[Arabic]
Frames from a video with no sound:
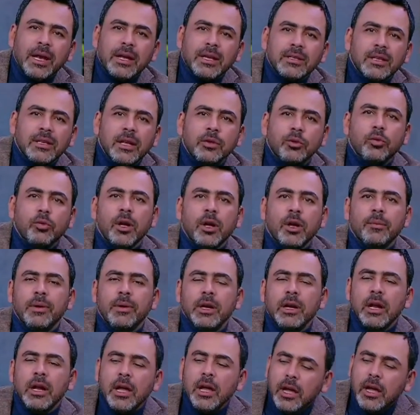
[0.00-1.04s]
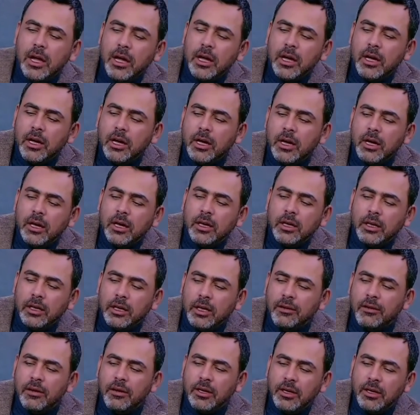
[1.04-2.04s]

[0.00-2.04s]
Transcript: كلاكسات ويعمل آه،